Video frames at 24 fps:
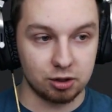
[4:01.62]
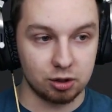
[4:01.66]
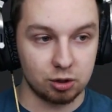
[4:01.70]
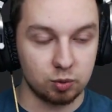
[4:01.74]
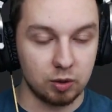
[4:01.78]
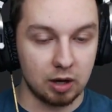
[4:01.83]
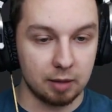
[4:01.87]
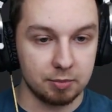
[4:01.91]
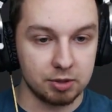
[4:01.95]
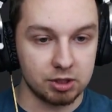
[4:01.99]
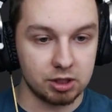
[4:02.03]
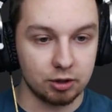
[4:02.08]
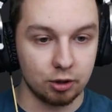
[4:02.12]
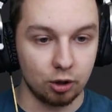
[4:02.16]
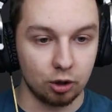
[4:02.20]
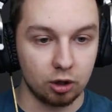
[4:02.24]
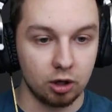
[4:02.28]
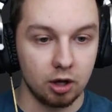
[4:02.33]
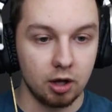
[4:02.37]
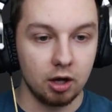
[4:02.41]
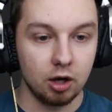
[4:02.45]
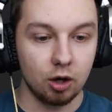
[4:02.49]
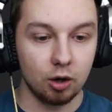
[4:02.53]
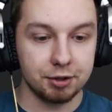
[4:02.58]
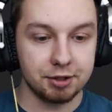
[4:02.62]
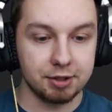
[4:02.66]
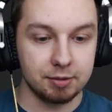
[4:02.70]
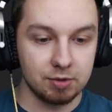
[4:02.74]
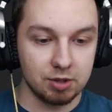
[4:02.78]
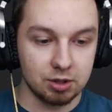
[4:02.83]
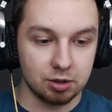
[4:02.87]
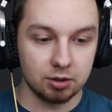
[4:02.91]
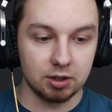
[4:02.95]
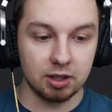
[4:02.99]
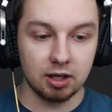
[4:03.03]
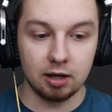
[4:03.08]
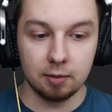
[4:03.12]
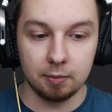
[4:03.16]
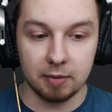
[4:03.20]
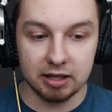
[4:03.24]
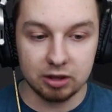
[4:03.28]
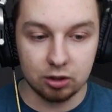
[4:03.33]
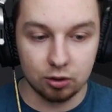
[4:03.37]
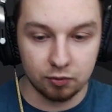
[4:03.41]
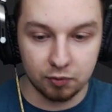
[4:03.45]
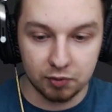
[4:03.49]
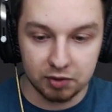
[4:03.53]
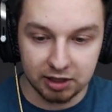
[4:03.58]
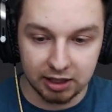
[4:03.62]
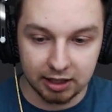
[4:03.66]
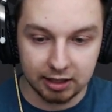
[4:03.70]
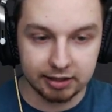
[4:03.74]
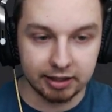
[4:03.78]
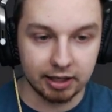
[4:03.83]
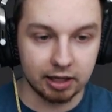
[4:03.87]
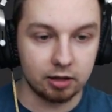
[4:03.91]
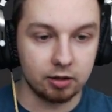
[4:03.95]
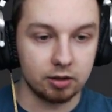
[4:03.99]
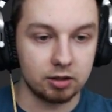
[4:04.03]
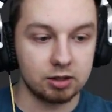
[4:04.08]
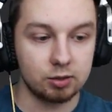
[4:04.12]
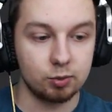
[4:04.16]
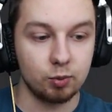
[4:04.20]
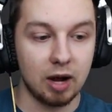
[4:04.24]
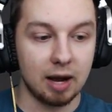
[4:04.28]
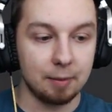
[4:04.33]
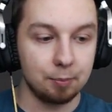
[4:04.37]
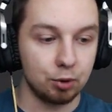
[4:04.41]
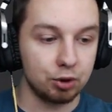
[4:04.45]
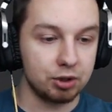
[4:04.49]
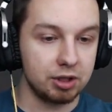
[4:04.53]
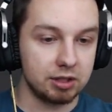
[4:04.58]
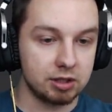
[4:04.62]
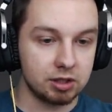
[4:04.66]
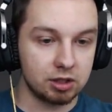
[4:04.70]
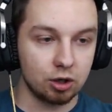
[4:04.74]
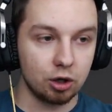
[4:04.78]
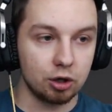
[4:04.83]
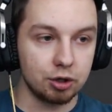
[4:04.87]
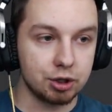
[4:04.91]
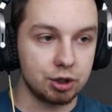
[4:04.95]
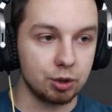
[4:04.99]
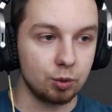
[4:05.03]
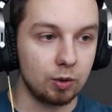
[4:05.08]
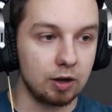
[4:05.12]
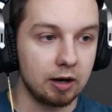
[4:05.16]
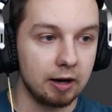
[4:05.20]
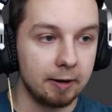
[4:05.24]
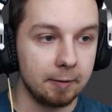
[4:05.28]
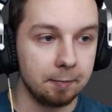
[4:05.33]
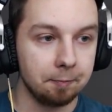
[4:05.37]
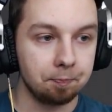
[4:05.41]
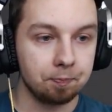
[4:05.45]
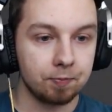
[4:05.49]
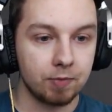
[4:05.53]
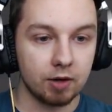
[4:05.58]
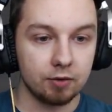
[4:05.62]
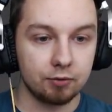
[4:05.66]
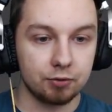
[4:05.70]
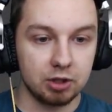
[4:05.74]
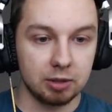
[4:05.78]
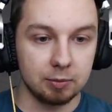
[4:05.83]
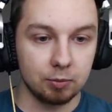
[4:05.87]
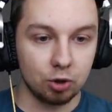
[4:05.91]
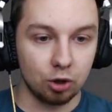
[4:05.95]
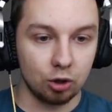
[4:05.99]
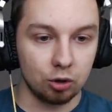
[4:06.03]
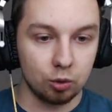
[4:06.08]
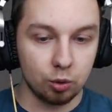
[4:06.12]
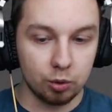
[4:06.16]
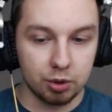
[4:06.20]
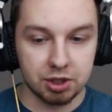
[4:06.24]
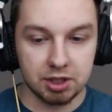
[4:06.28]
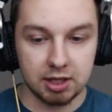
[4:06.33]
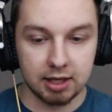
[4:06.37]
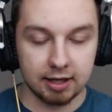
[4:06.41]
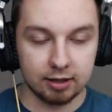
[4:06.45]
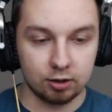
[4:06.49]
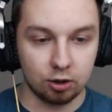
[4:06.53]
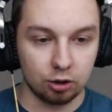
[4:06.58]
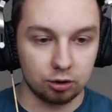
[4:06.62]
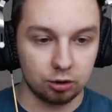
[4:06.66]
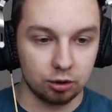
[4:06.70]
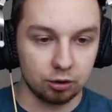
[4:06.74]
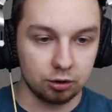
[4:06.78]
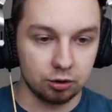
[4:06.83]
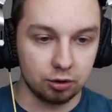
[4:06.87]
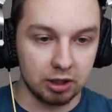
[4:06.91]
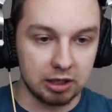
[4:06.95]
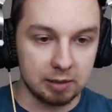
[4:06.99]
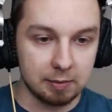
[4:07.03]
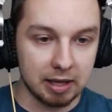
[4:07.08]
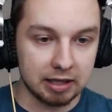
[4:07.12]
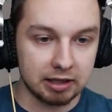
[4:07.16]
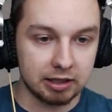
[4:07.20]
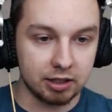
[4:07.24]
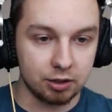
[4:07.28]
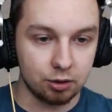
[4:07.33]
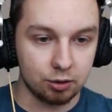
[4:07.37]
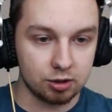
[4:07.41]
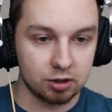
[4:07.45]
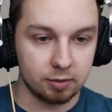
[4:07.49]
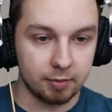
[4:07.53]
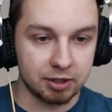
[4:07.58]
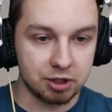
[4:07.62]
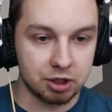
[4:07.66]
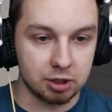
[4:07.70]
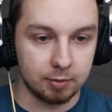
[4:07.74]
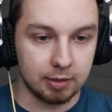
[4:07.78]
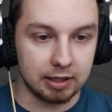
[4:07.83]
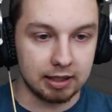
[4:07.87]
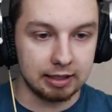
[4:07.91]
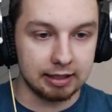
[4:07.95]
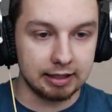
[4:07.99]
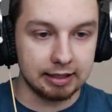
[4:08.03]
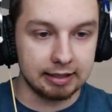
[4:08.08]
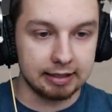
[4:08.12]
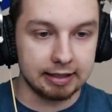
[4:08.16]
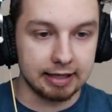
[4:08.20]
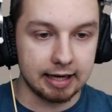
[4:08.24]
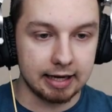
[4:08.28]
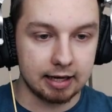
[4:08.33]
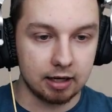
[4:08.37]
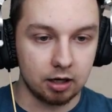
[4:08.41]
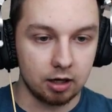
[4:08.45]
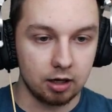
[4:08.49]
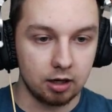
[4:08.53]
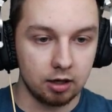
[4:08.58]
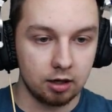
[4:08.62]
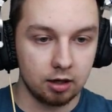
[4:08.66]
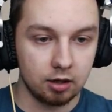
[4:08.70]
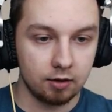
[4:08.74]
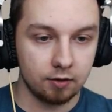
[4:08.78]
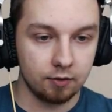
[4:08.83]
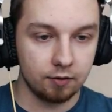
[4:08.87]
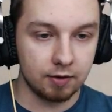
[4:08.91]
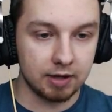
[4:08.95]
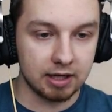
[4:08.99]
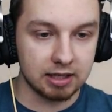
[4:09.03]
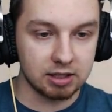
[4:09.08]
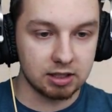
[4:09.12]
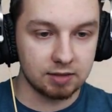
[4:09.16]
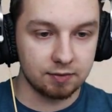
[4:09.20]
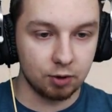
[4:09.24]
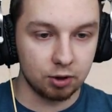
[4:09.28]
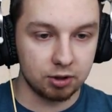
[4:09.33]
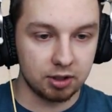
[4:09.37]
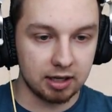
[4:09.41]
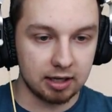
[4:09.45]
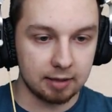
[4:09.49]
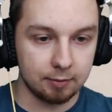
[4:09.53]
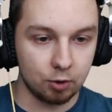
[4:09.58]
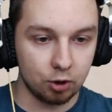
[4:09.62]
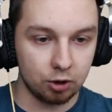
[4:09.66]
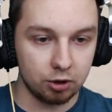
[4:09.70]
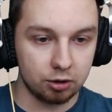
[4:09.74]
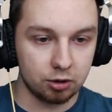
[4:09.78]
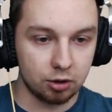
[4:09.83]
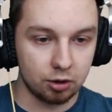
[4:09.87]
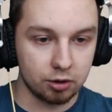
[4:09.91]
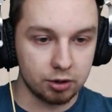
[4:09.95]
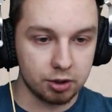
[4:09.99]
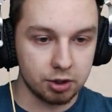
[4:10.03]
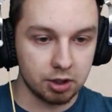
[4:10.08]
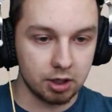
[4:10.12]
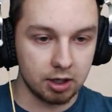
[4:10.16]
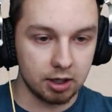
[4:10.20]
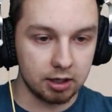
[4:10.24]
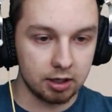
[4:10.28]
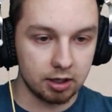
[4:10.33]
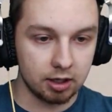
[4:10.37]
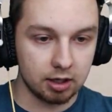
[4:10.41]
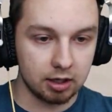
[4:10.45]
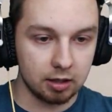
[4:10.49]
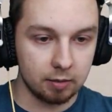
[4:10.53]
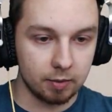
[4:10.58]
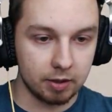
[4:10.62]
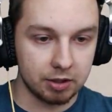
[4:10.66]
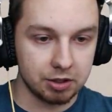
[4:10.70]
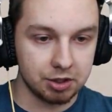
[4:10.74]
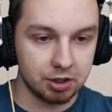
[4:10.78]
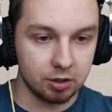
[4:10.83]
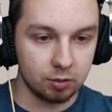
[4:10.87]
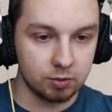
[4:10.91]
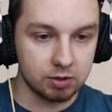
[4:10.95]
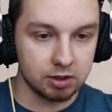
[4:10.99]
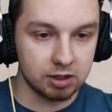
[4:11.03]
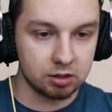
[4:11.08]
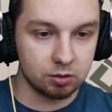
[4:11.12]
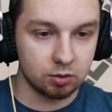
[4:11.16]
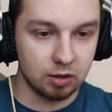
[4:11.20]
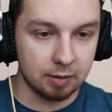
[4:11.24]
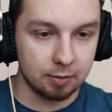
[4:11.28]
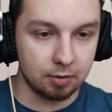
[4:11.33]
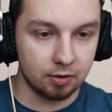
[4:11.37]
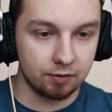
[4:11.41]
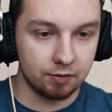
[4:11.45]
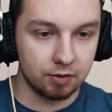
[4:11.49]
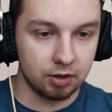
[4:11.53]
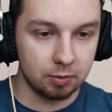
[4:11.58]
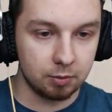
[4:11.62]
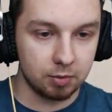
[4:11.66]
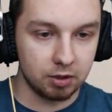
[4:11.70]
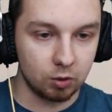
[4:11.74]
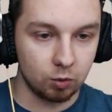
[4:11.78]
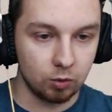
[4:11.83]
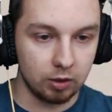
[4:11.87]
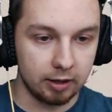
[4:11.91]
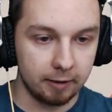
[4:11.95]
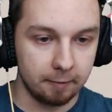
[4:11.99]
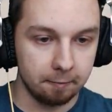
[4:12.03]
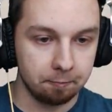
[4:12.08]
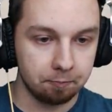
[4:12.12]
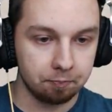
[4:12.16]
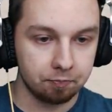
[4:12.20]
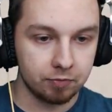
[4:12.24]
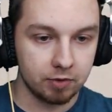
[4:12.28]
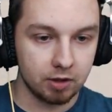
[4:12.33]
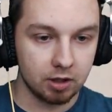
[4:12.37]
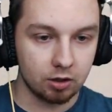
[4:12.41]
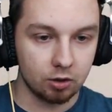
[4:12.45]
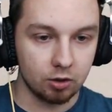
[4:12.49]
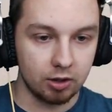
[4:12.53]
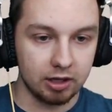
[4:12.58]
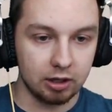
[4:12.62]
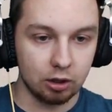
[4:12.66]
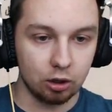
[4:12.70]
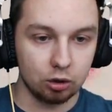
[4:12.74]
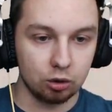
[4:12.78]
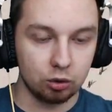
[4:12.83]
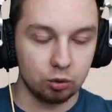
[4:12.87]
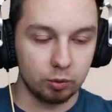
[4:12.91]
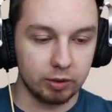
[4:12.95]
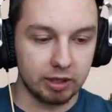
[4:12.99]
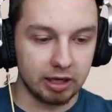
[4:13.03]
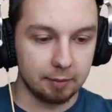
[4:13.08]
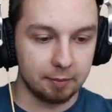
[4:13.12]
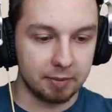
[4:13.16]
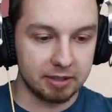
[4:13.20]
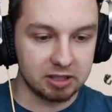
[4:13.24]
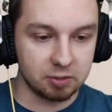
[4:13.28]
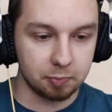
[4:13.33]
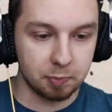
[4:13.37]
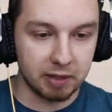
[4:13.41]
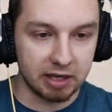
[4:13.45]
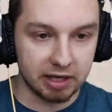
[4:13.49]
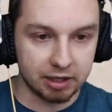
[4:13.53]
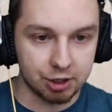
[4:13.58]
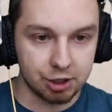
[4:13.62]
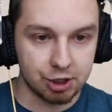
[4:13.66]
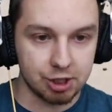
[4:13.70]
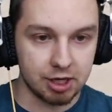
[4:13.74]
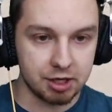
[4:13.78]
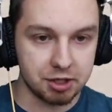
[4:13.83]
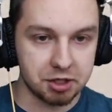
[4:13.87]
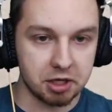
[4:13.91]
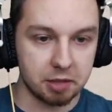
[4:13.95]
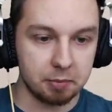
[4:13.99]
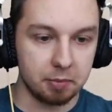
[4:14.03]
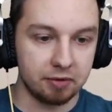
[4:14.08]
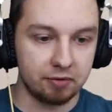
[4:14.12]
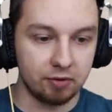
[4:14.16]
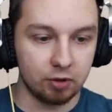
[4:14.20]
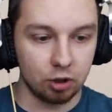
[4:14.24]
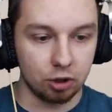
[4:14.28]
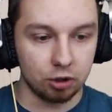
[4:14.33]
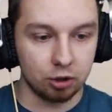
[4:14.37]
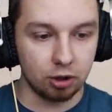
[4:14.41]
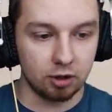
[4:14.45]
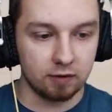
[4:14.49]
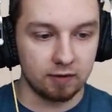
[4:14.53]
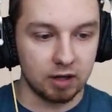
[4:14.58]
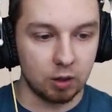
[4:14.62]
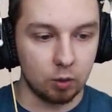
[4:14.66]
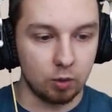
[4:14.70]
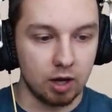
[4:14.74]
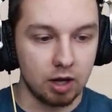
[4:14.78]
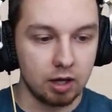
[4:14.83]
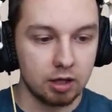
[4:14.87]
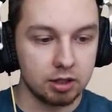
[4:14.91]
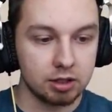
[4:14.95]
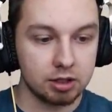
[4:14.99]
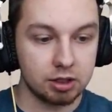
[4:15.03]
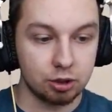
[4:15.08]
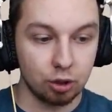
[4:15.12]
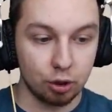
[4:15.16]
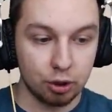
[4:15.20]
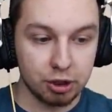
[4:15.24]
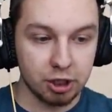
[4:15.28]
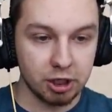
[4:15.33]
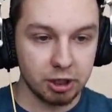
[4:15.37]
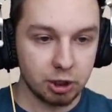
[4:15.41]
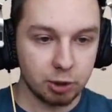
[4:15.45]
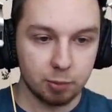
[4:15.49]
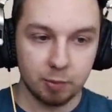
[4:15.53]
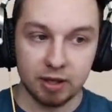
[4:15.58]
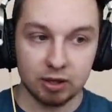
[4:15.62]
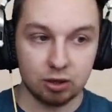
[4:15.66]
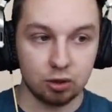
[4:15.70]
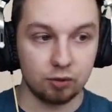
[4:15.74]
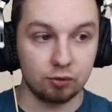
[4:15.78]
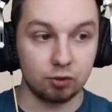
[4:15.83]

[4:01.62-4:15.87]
słaby skok. 81 metrów nikt tak słabo nie skoczył w tym konkursie jak dotąd. No i Matyniu, zobaczymy, lider wraz z Flotarem, oj troszkę chyba się za słabo wybił. No i ląduje bezpiecznie, żeby wylądował. 106 metrów